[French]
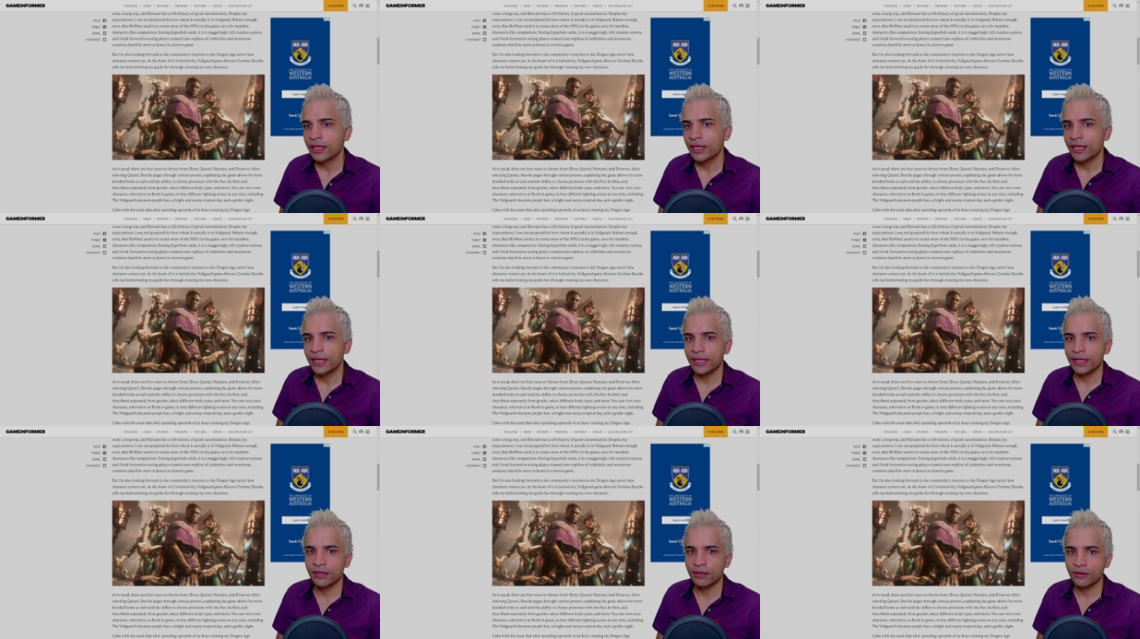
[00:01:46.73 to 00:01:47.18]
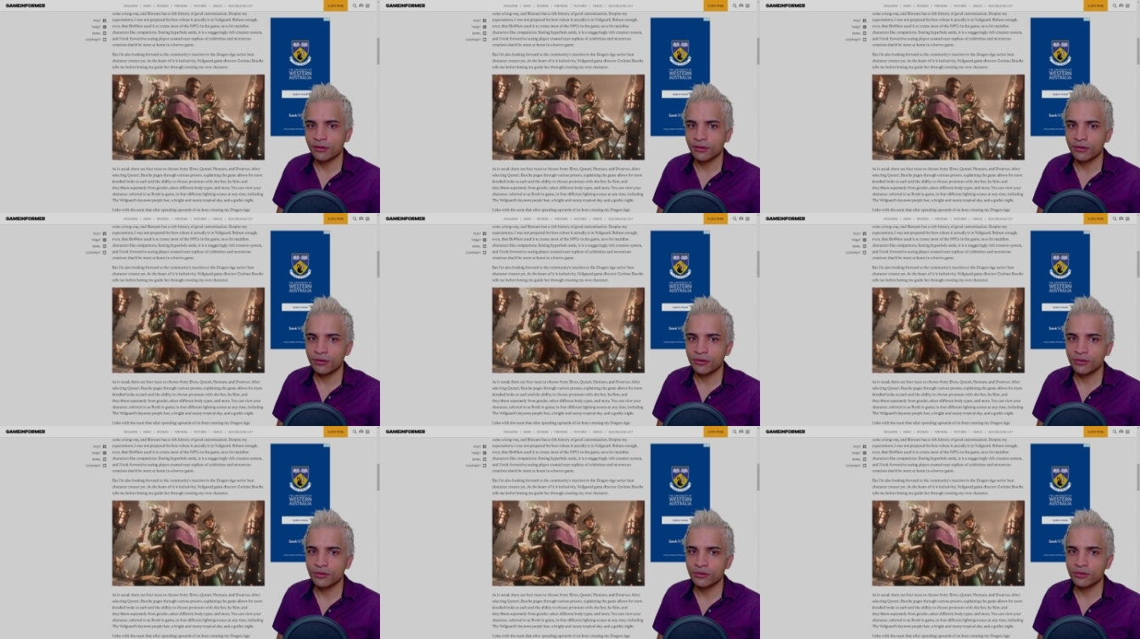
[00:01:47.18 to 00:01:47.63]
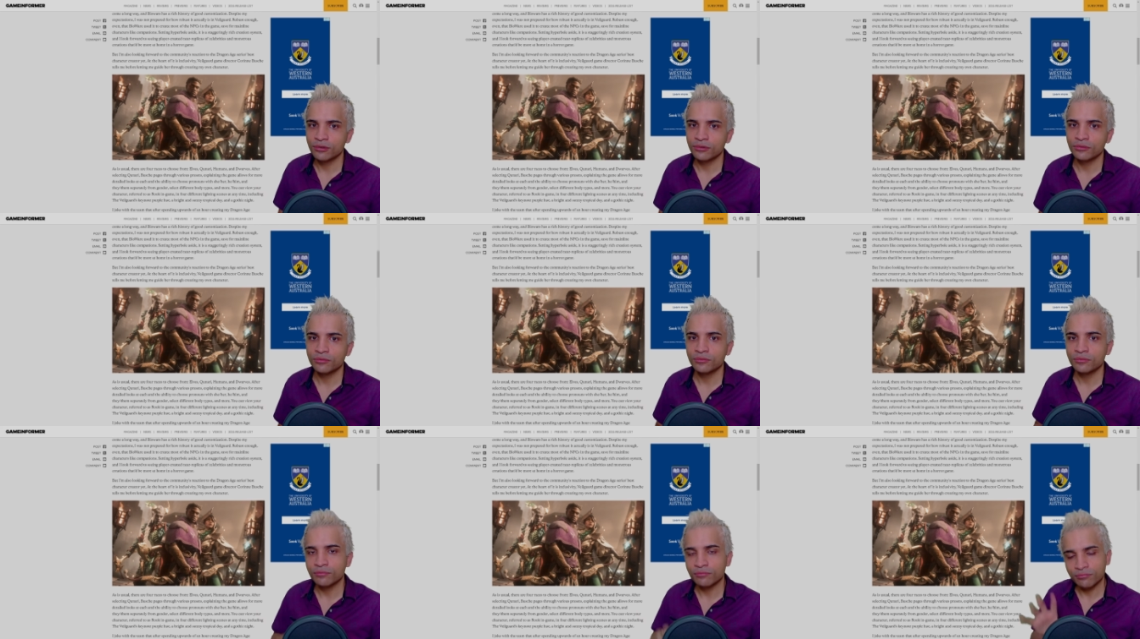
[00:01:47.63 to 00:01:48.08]
Et euh,
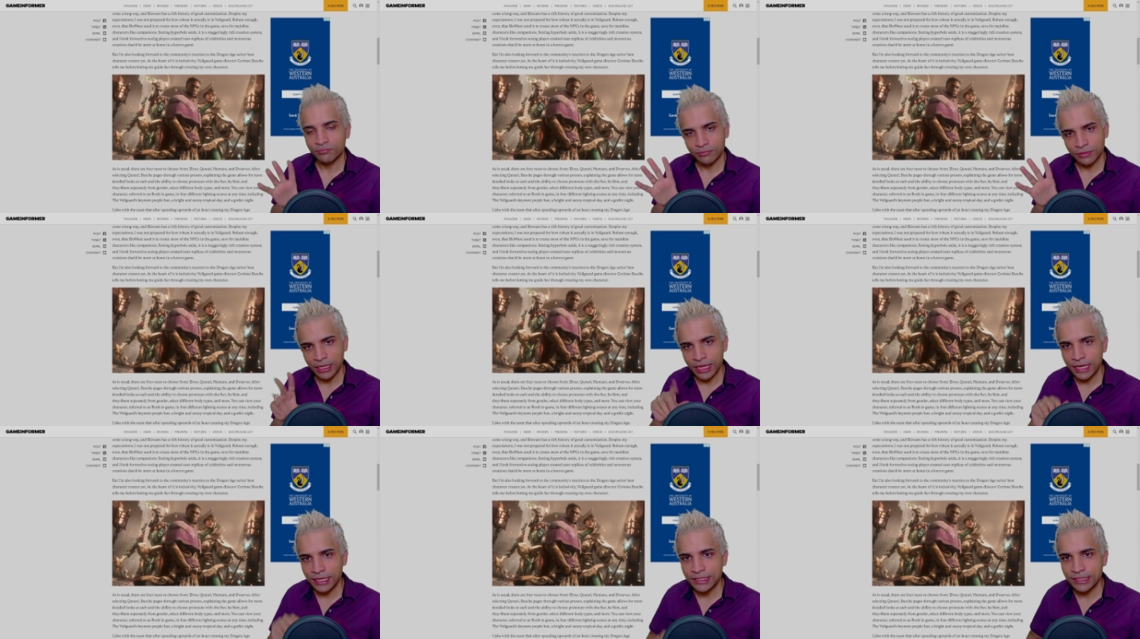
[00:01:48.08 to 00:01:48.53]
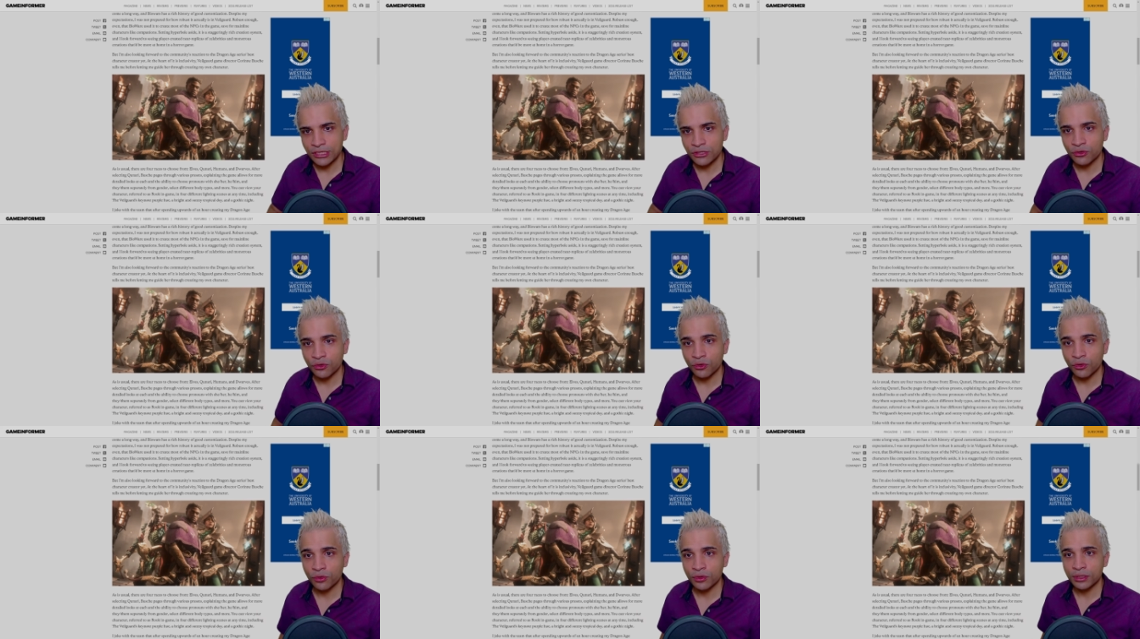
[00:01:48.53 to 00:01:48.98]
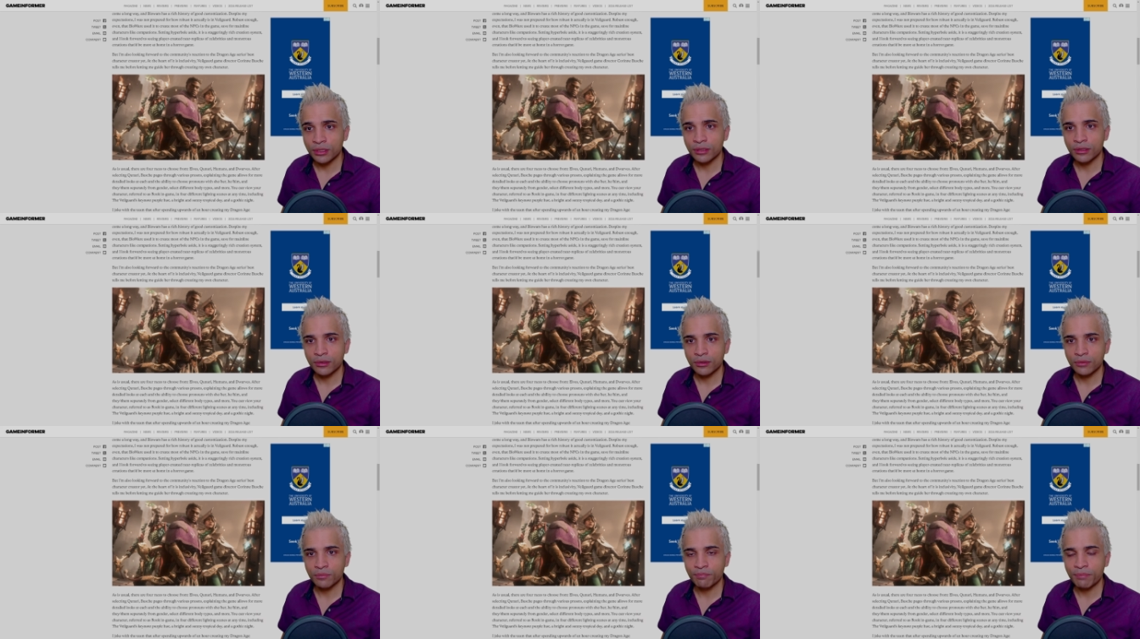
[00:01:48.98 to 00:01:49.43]
là, il dit que
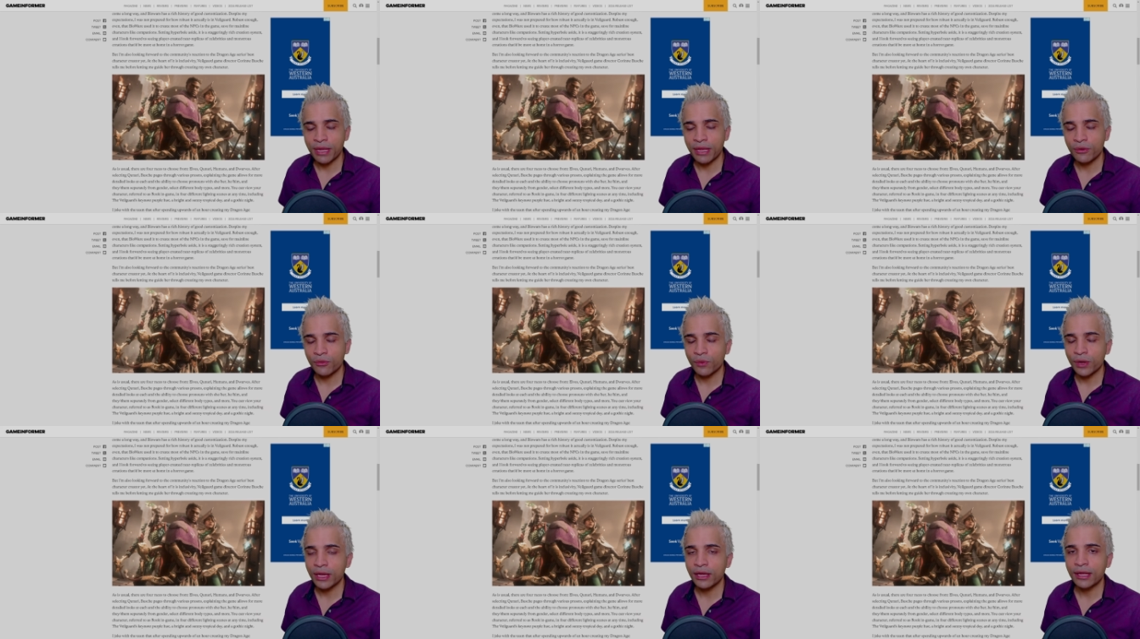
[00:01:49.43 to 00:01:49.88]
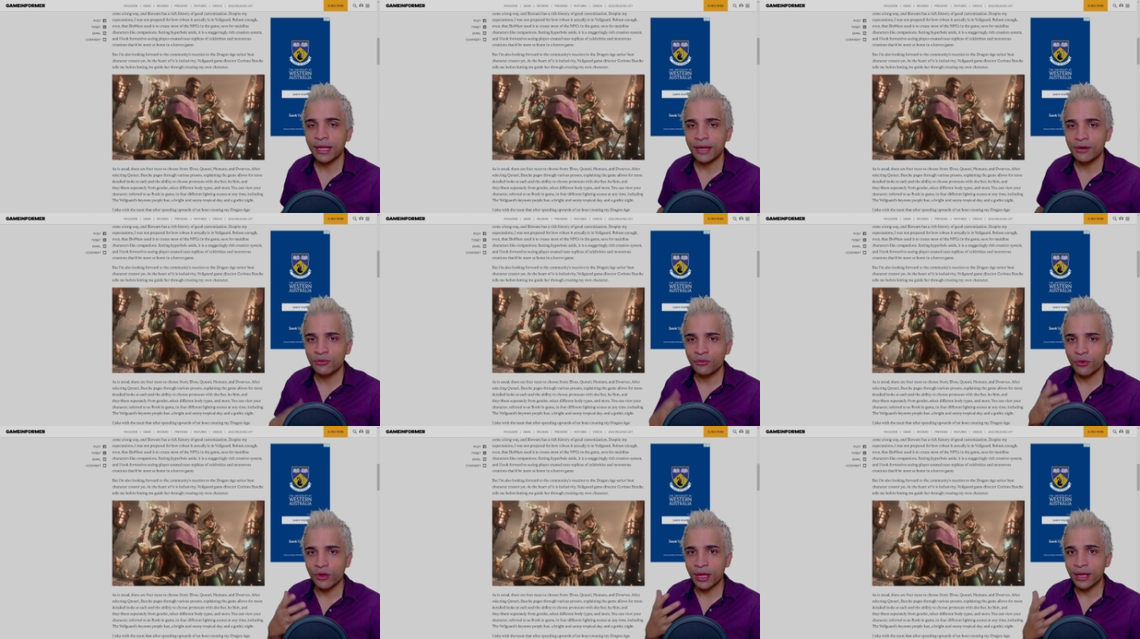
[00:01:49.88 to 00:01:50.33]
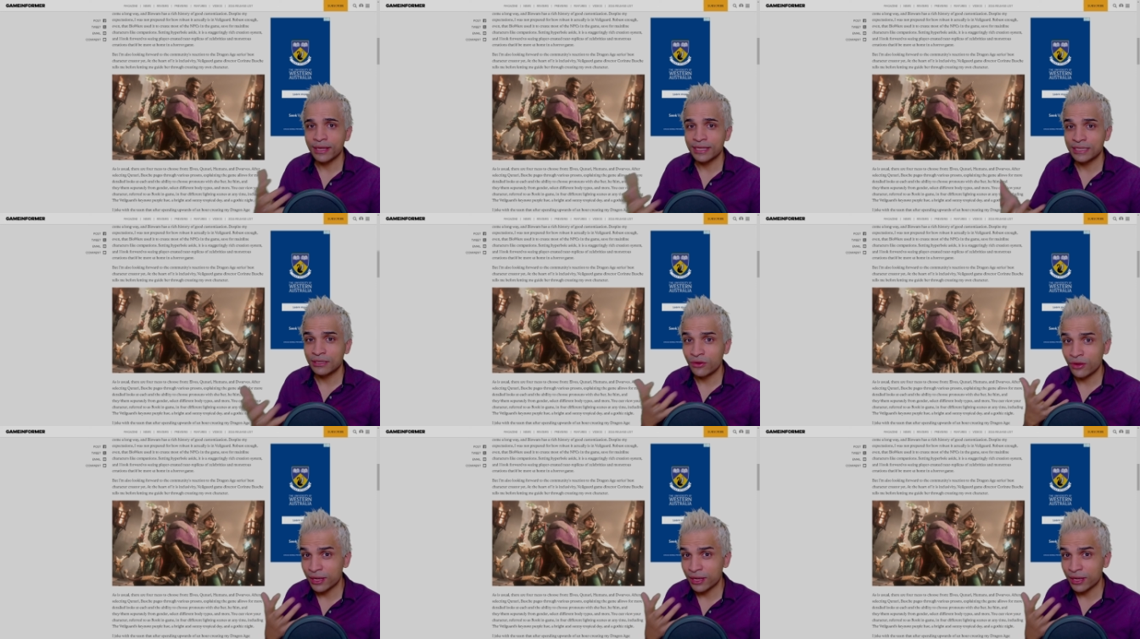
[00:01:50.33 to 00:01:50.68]
BioWare lui a,